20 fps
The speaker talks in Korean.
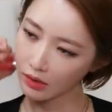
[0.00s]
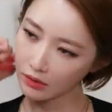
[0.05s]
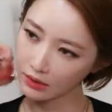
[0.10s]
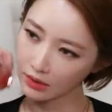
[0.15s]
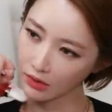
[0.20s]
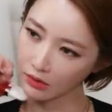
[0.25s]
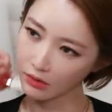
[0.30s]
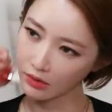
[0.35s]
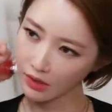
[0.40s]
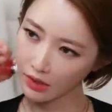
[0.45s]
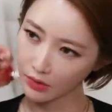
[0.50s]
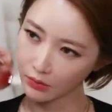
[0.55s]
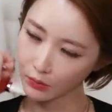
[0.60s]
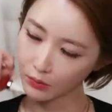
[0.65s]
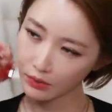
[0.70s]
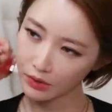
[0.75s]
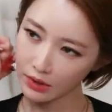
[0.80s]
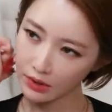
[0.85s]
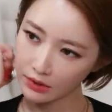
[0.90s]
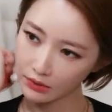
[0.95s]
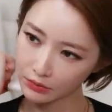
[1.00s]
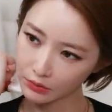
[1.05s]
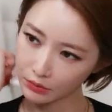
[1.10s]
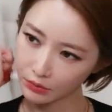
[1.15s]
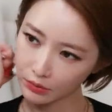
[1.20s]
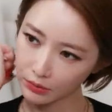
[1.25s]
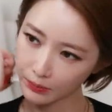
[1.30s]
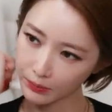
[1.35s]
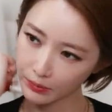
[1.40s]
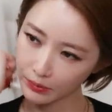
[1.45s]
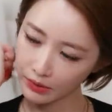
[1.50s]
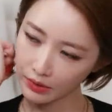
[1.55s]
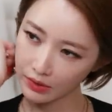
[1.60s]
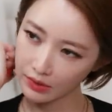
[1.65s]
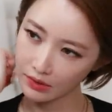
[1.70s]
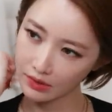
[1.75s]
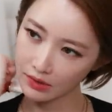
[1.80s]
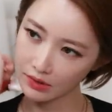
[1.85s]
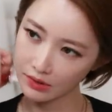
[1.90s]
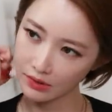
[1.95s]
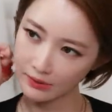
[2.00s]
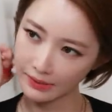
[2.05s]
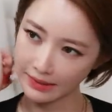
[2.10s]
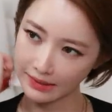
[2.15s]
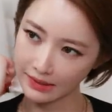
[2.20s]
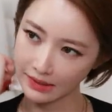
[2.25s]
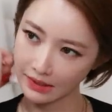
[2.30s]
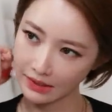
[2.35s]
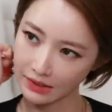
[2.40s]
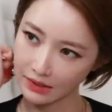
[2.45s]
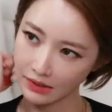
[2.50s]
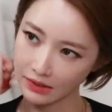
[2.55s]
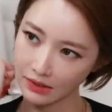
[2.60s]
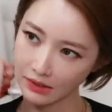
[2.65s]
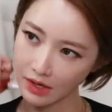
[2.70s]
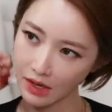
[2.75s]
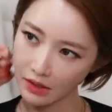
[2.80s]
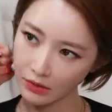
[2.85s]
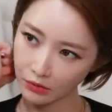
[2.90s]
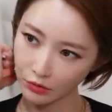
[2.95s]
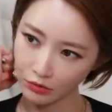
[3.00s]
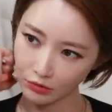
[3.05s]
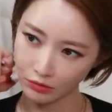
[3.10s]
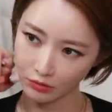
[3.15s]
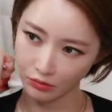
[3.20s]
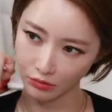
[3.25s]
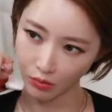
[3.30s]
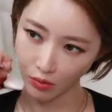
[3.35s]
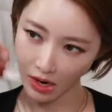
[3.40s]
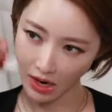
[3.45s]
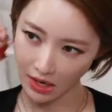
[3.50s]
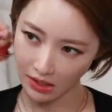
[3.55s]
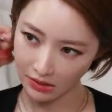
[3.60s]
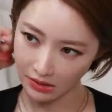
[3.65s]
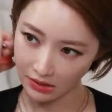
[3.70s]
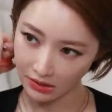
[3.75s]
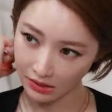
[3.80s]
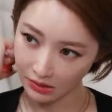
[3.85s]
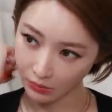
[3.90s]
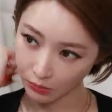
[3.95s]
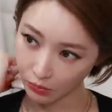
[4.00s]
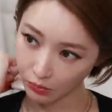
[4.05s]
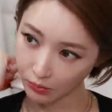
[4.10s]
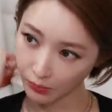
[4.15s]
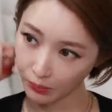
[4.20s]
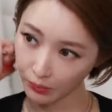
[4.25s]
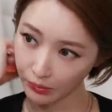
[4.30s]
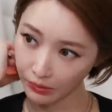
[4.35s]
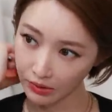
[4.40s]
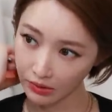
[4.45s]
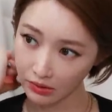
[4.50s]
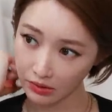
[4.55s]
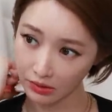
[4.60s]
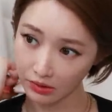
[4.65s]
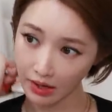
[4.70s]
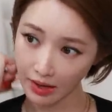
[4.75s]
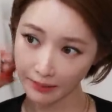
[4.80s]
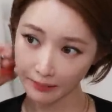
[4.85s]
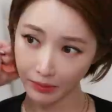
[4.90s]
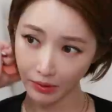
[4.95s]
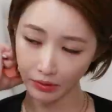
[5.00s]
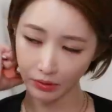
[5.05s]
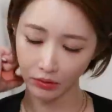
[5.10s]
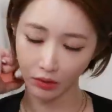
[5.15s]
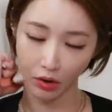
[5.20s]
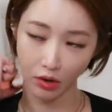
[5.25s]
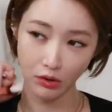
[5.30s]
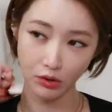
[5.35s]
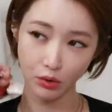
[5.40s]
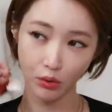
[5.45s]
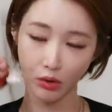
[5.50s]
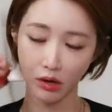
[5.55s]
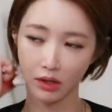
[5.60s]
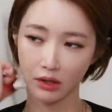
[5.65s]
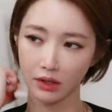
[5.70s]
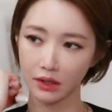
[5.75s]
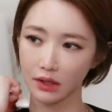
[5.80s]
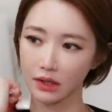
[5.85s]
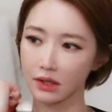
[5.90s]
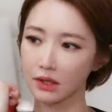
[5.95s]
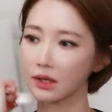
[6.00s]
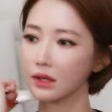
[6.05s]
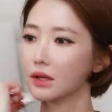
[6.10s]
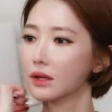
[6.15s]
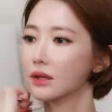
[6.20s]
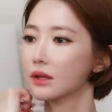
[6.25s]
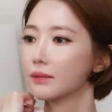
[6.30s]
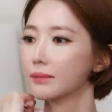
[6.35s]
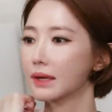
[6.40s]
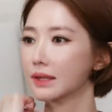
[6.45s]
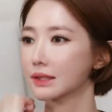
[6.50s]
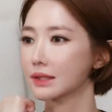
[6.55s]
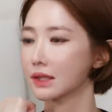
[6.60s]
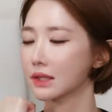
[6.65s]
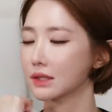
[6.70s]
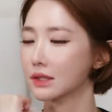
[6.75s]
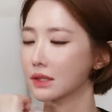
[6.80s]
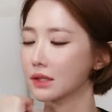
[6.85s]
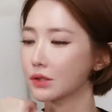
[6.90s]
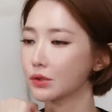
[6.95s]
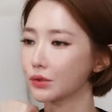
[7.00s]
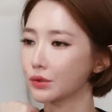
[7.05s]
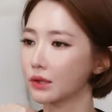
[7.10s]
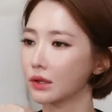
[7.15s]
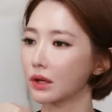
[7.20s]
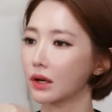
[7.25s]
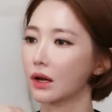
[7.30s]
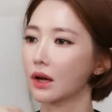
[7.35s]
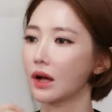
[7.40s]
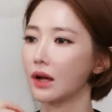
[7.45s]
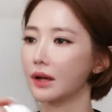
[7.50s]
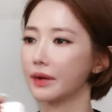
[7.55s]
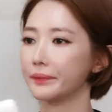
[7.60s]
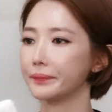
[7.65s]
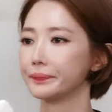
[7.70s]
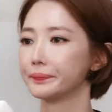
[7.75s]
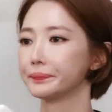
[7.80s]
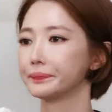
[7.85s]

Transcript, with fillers: 이렇게 롤링으로 포인트를 마사지를 하고 괄사로 포인트를 한 번 더 정확히 마사지 해주니까